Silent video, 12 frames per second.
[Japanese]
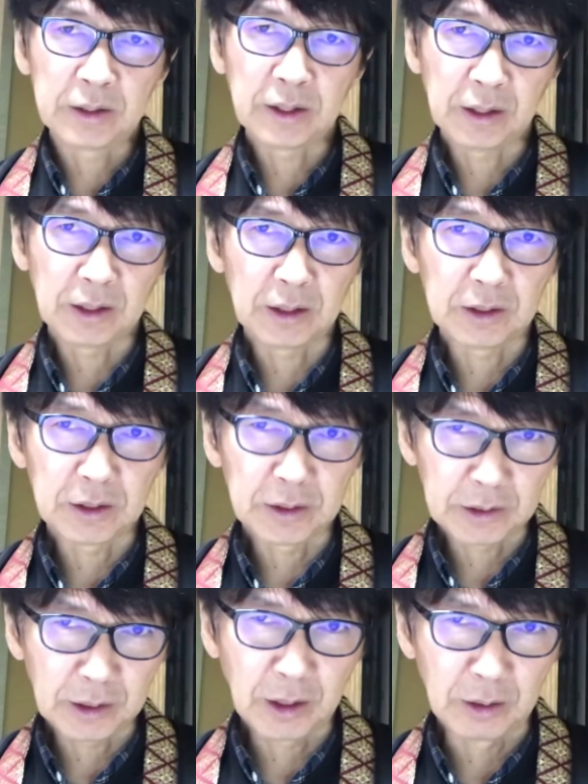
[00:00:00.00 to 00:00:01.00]
寺から出て
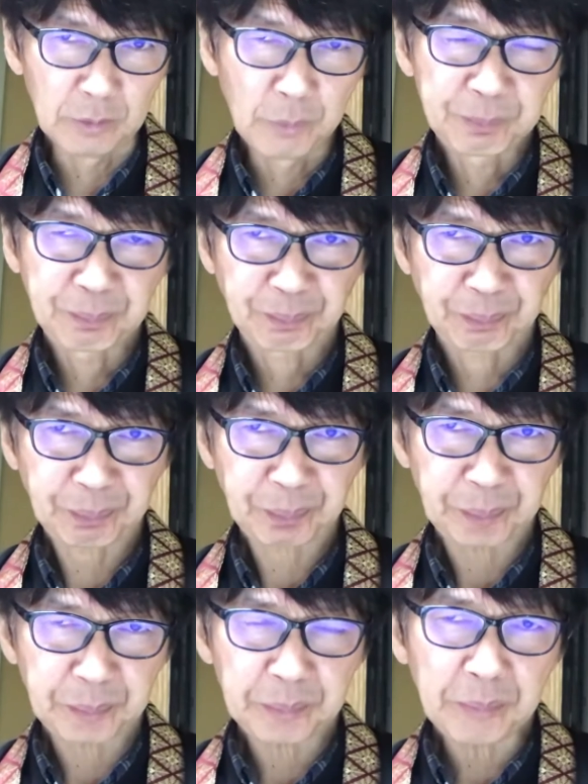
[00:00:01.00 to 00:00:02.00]
いかは
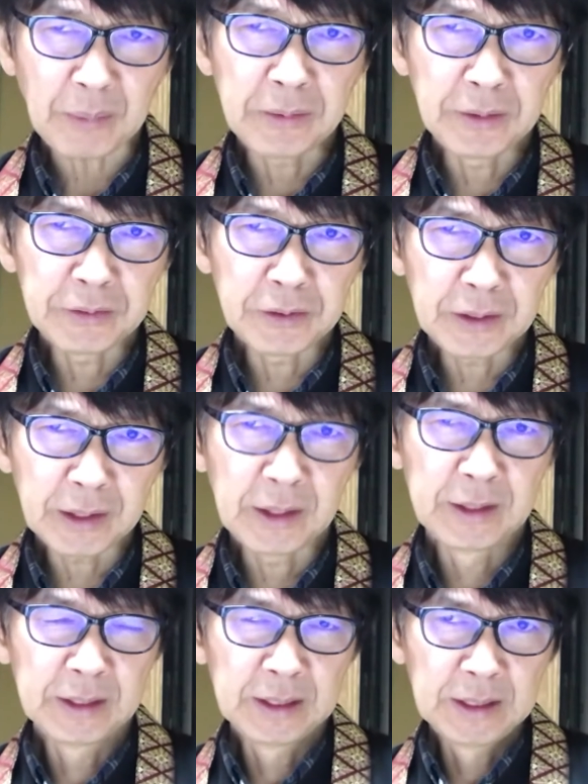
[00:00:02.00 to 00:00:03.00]
るでそれが
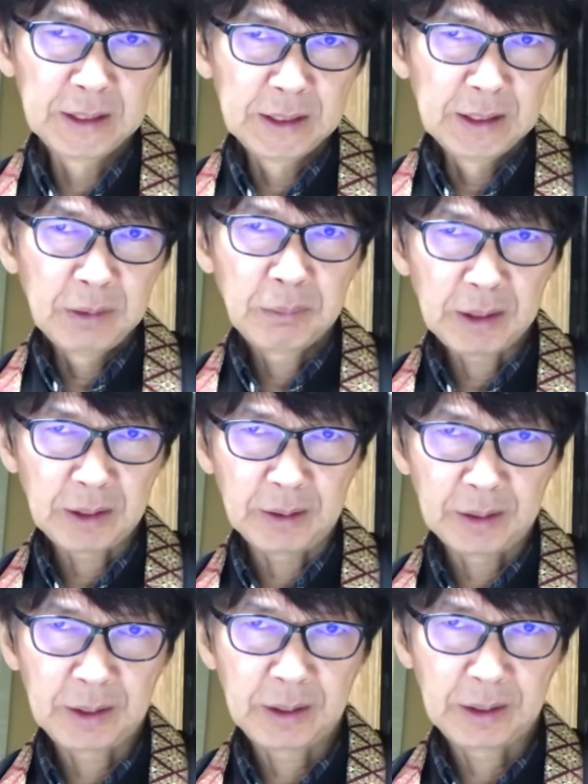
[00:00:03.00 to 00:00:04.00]
まあ、
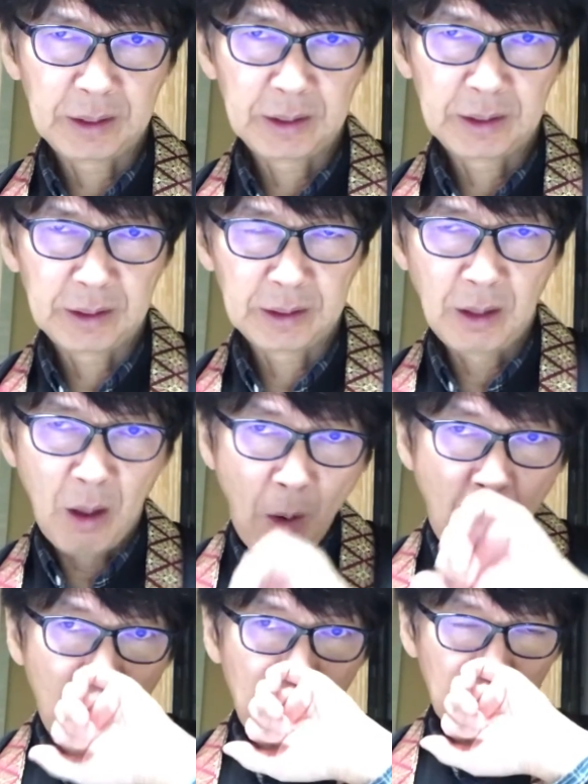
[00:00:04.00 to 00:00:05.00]
えー、
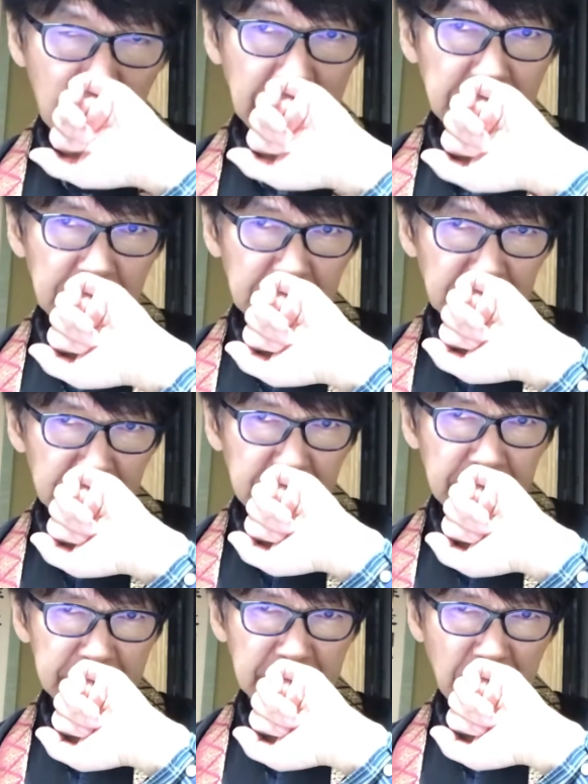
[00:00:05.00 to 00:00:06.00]
もう亡くなった人やし名